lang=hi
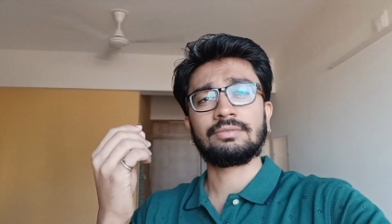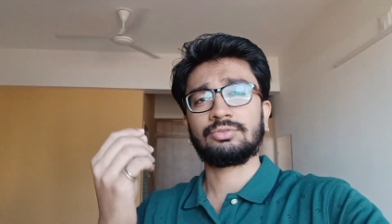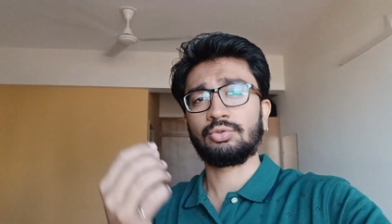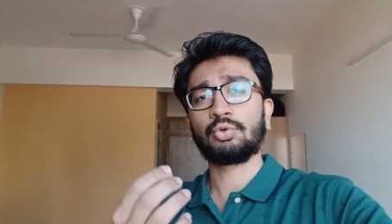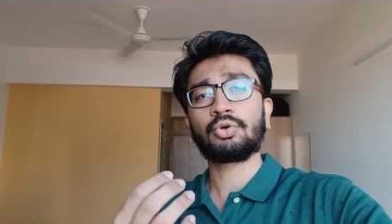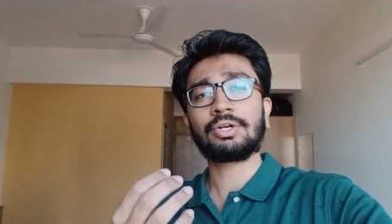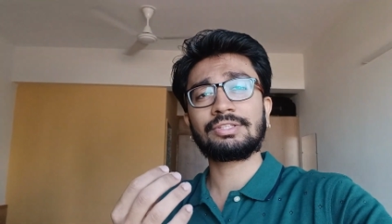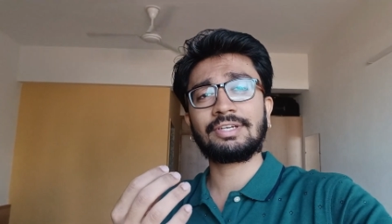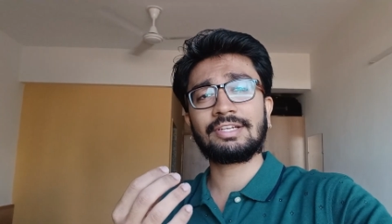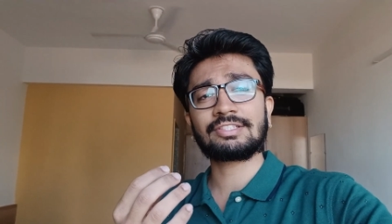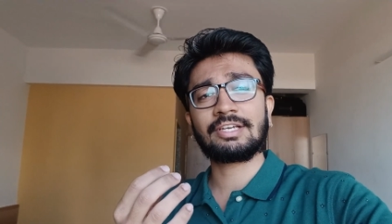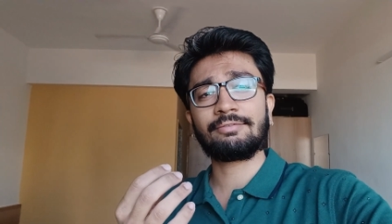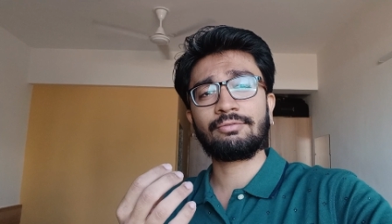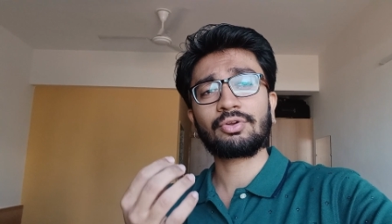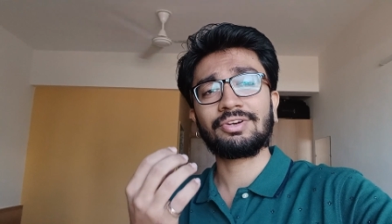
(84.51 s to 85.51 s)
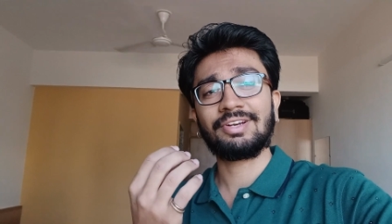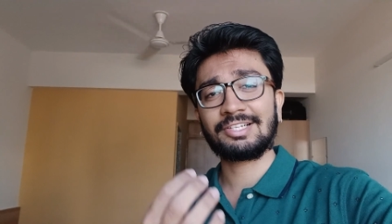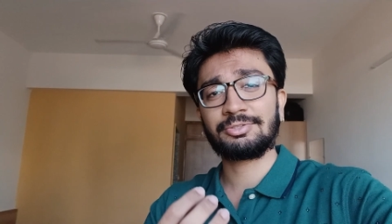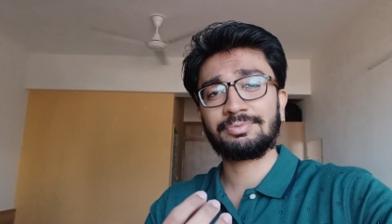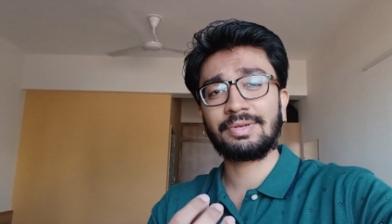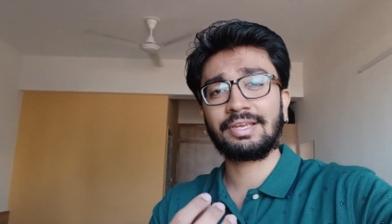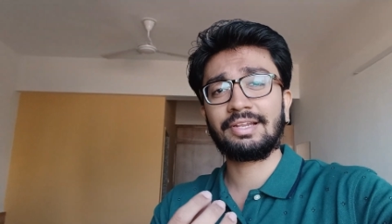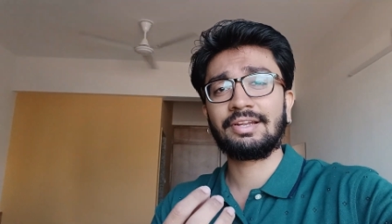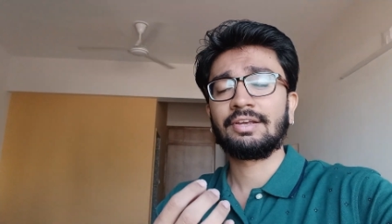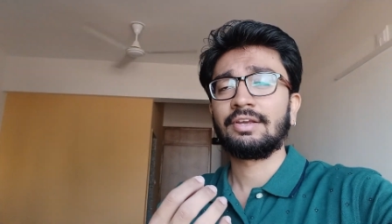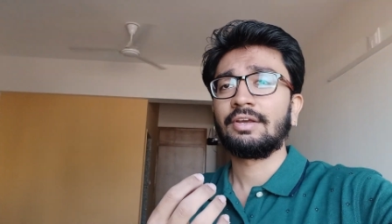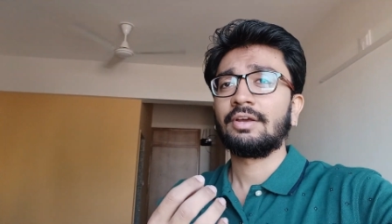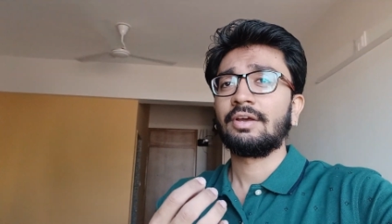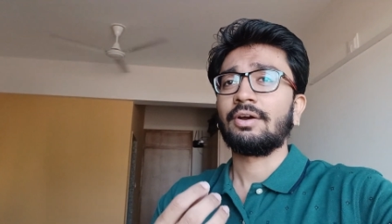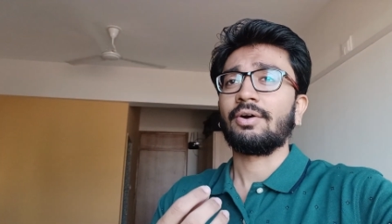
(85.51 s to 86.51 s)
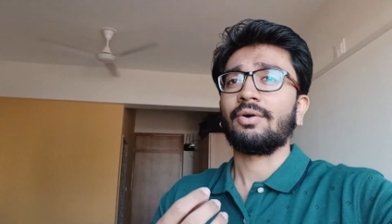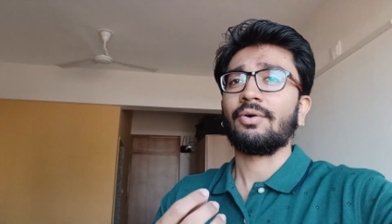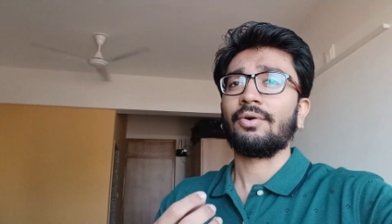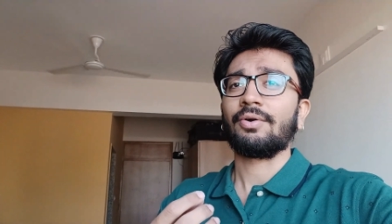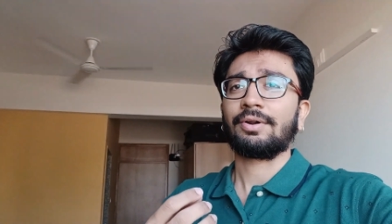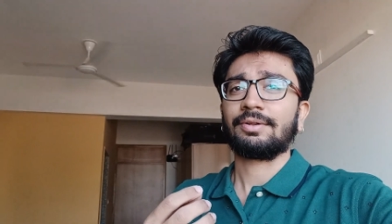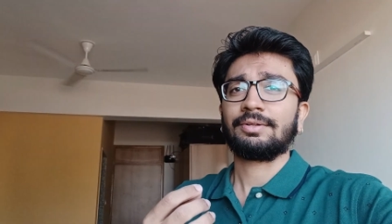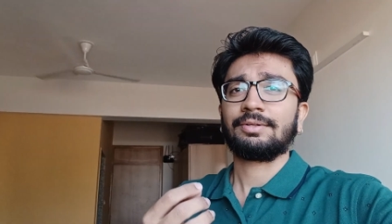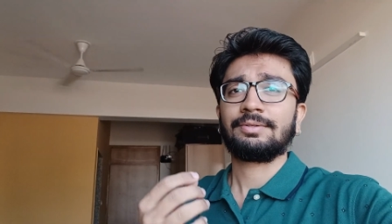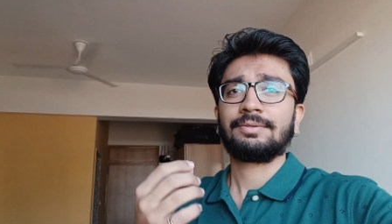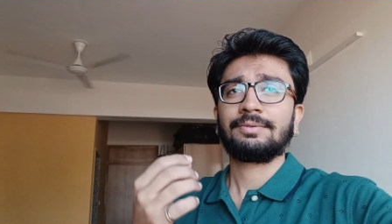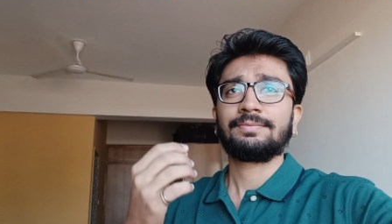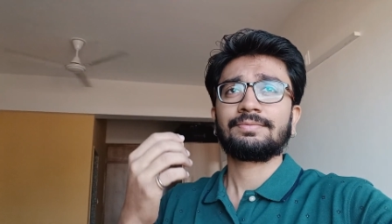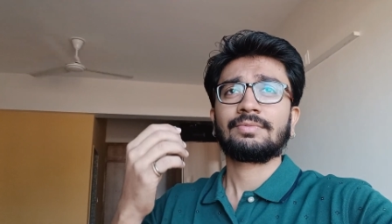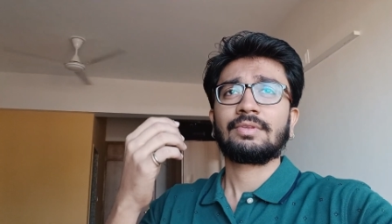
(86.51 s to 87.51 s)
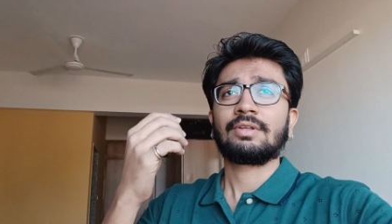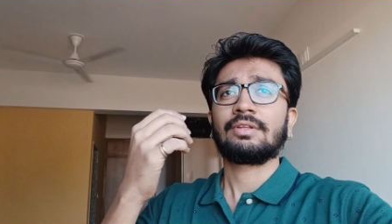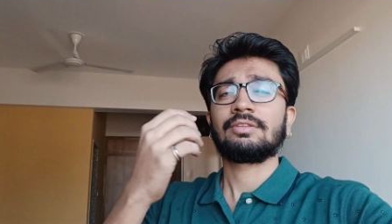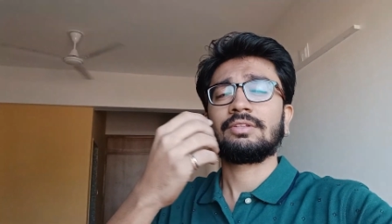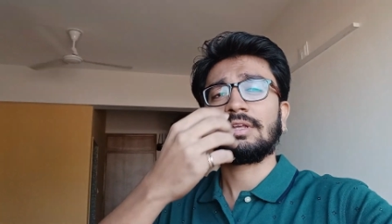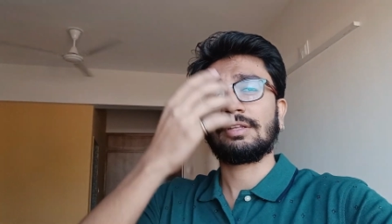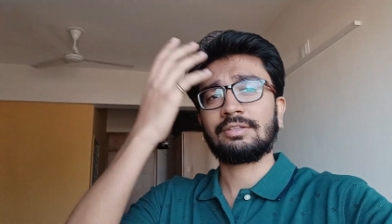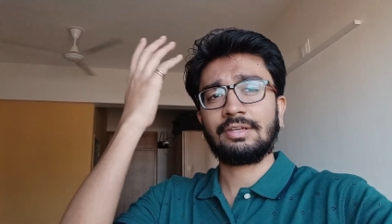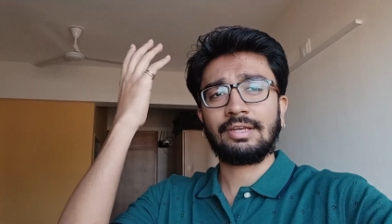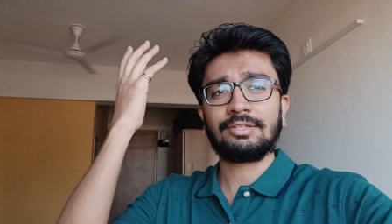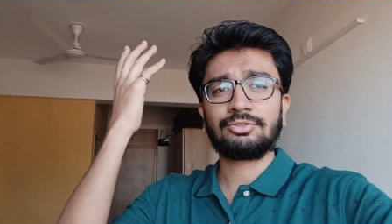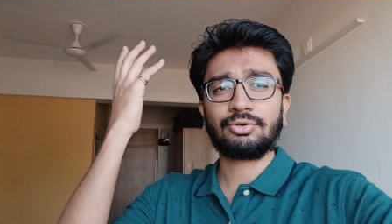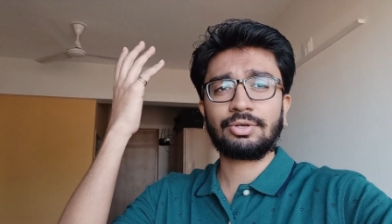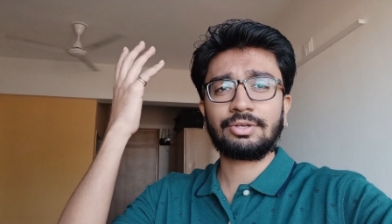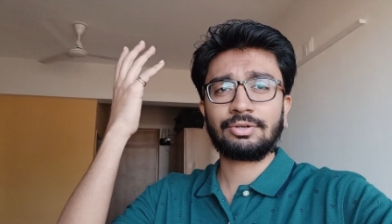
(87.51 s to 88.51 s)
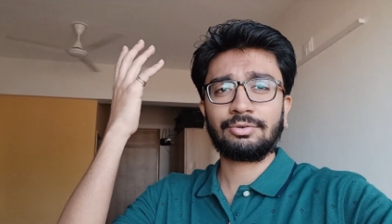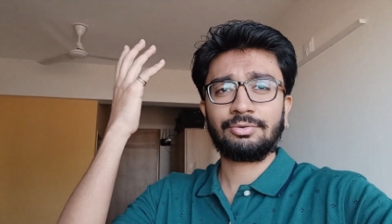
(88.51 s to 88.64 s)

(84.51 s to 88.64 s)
शुरू करते हैं आज का ब्लॉग लेट्स बिगिन और एंजॉय करो